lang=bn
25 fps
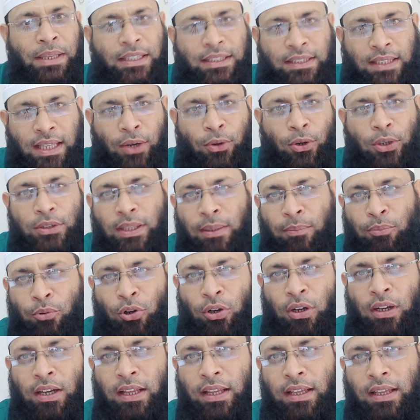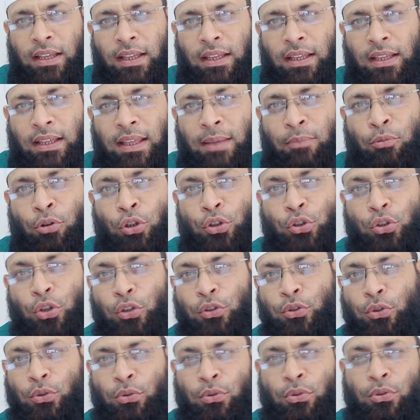মিথ্যা কথা বললে এবং
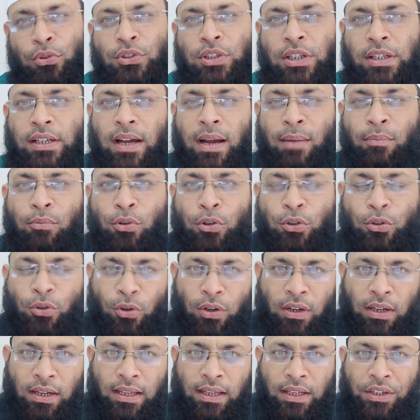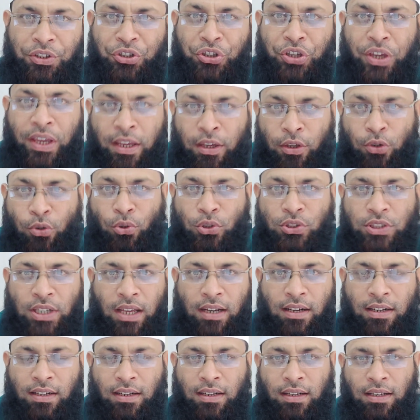তদ অনুযায়ী আমল করলে সেই
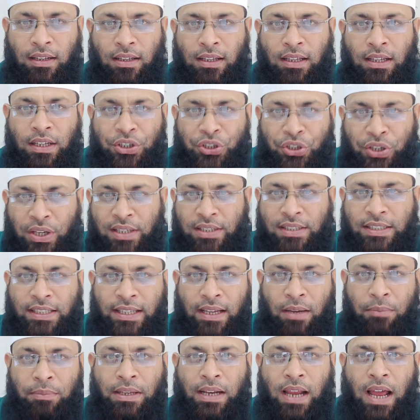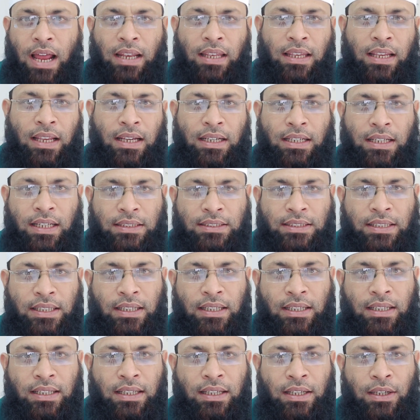রোজার সেই সিয়ামের আল্লাহর কাছে
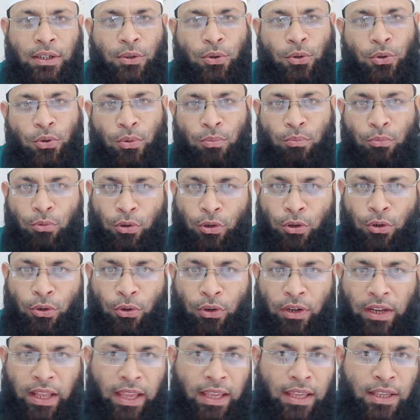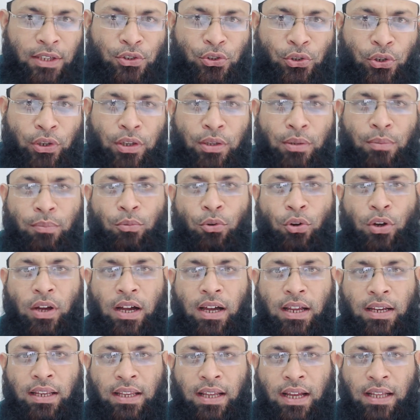কোনো মূল্য নেই সহিদ
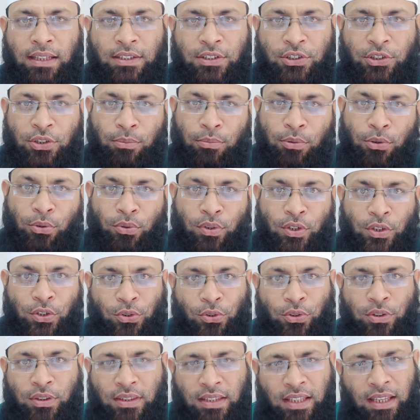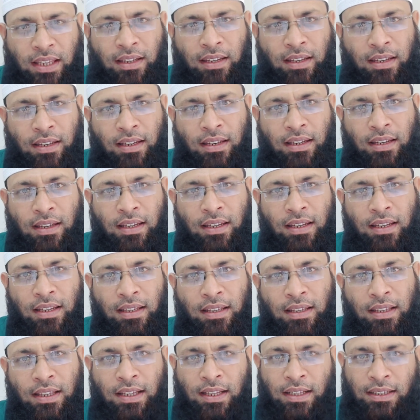বুখারি হাদিস নম্বর উনিশশো তিন
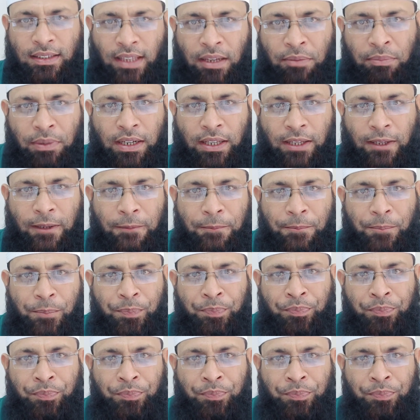তার মানে